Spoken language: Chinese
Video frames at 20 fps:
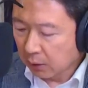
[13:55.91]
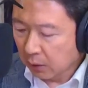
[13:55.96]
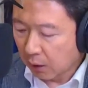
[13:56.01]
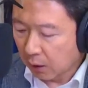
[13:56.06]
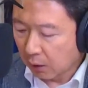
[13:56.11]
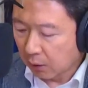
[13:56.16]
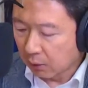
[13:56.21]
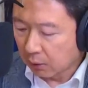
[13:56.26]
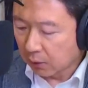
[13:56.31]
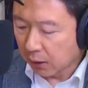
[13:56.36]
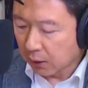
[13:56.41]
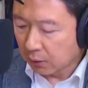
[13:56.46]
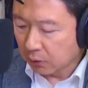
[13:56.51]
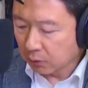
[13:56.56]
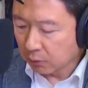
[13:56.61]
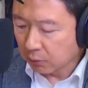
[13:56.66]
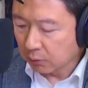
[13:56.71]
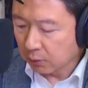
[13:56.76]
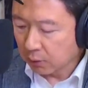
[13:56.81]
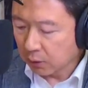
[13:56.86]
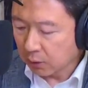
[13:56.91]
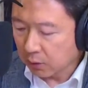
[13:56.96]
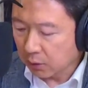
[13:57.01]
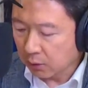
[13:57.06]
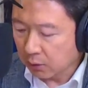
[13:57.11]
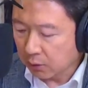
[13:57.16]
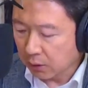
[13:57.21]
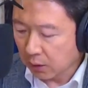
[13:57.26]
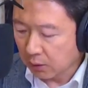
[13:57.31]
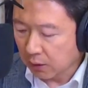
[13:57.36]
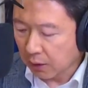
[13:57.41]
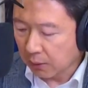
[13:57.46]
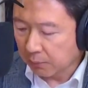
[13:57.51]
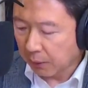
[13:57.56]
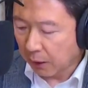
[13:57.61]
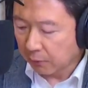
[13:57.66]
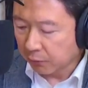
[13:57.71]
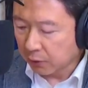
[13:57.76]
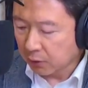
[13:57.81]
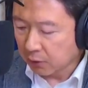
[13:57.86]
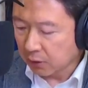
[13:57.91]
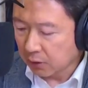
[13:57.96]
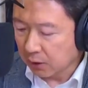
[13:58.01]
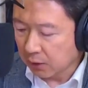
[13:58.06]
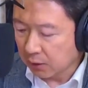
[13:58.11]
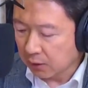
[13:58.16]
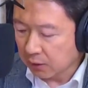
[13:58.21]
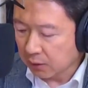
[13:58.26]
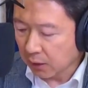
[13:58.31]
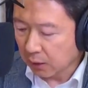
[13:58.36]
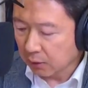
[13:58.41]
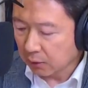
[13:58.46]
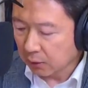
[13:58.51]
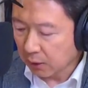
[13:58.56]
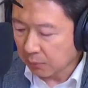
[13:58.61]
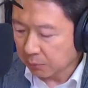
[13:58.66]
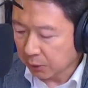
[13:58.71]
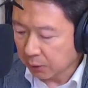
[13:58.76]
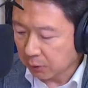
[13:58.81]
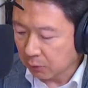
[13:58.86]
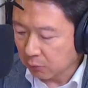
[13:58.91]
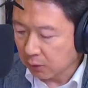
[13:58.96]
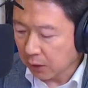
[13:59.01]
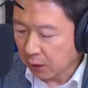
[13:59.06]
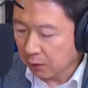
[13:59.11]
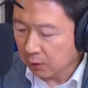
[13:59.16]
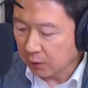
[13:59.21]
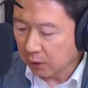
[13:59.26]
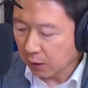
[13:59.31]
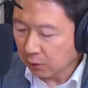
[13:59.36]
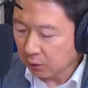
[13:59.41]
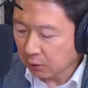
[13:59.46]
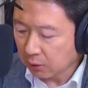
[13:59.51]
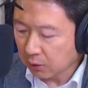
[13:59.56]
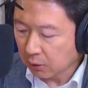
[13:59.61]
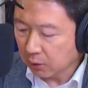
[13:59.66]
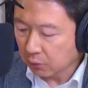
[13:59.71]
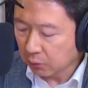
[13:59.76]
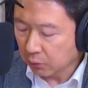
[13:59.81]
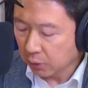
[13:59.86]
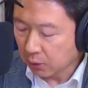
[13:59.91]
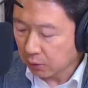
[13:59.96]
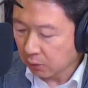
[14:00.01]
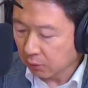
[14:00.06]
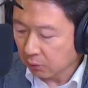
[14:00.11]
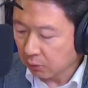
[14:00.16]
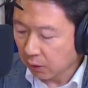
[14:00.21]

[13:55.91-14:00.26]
哦、脸书呢只有小涨 百分之一点三， 但苹果刚刚讲了这个全州